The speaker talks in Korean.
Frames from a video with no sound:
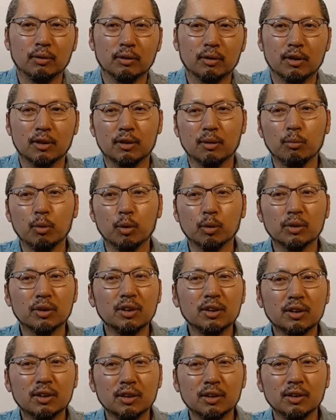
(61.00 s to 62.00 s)
그래서 뭐
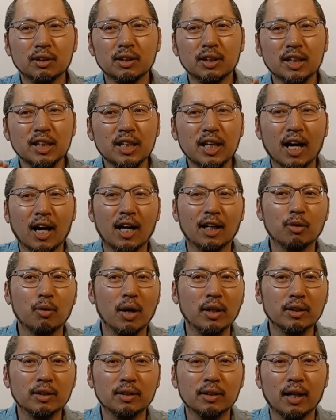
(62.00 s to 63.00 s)
뜻은 이해가
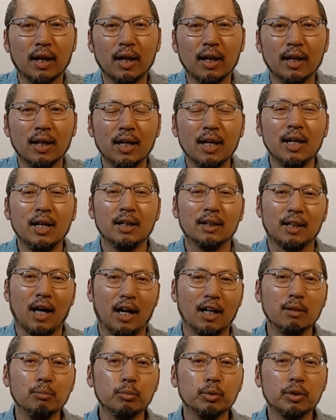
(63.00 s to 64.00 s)
되는데
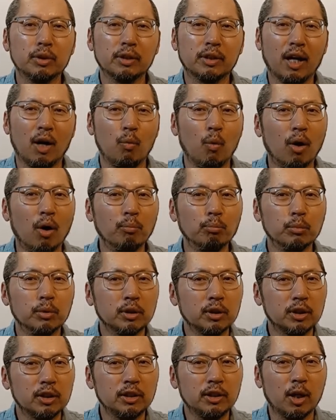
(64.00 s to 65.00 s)
다른 분들께 원문
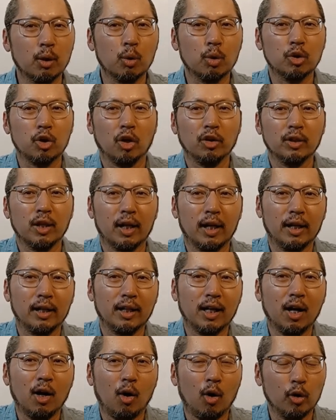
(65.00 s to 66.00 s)
그대로
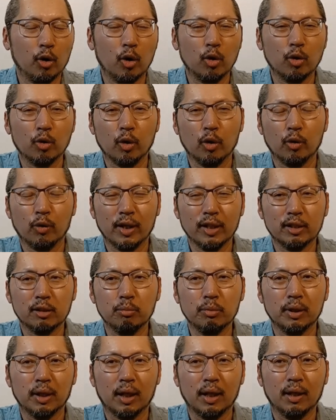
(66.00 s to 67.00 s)
전달하기가 어려운 경우가
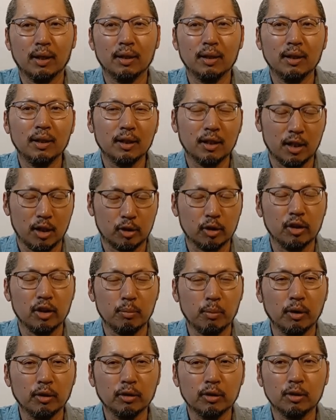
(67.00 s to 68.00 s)
있습니다. 그래서
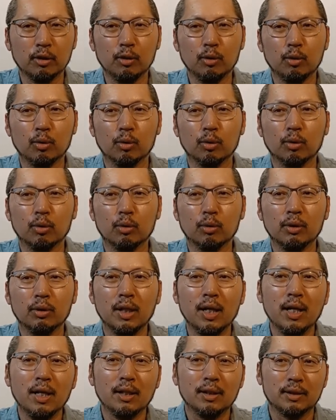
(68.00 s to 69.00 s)
이번 글도
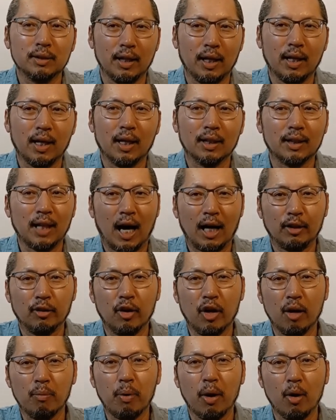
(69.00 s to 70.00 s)
제가
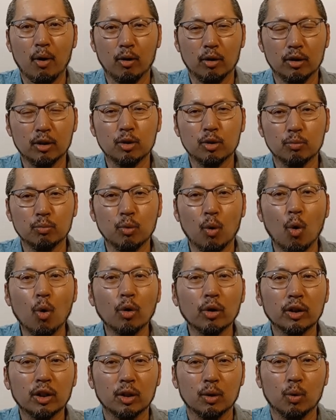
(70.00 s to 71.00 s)
단어의 배열을 좀
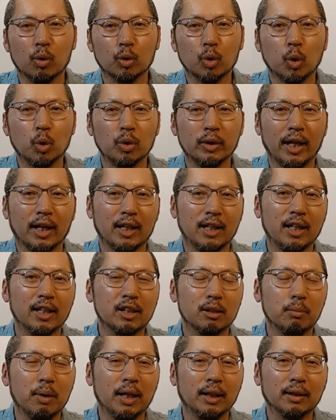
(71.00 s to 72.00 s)
옮기고 손을 댔긴
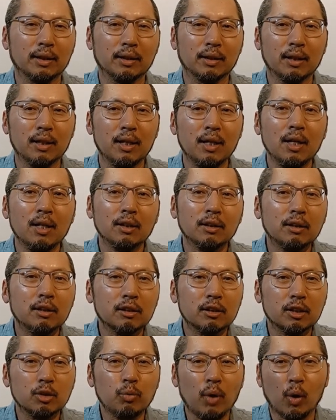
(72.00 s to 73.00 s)
했지만
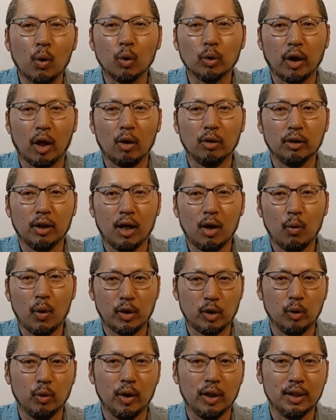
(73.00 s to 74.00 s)
뜻은 왜곡되거나
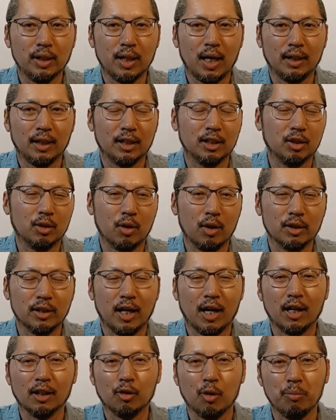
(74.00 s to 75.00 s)
훼손되지 않았을 거라
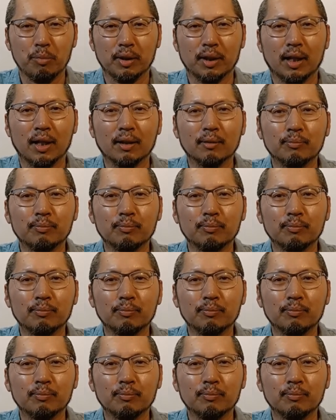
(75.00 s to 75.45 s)
생각됩니다.